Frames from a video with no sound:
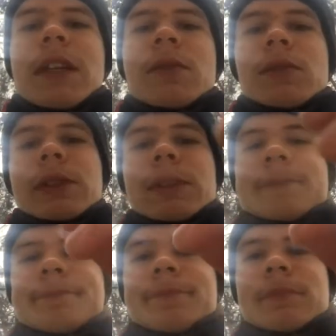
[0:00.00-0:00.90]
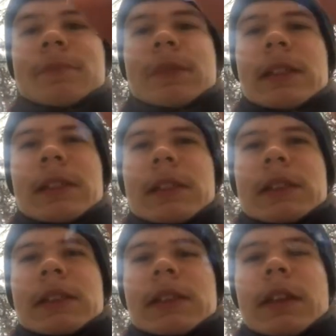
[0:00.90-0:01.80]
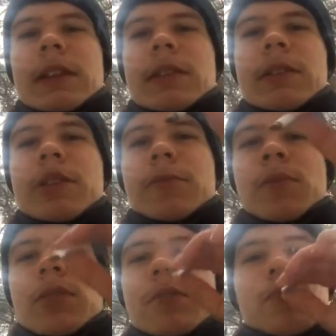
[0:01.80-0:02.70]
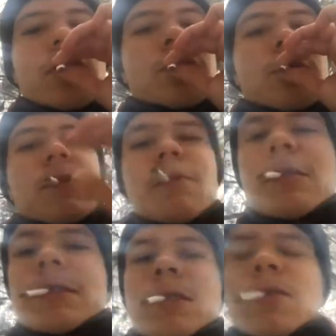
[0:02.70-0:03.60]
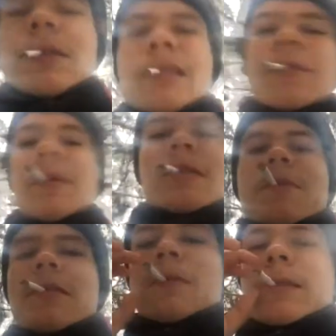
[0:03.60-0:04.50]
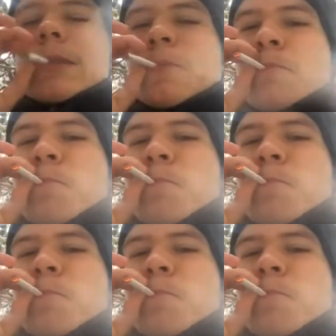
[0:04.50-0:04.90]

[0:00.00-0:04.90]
Вот. Горит она следующим образом. Бывает ровно, бывает неважно.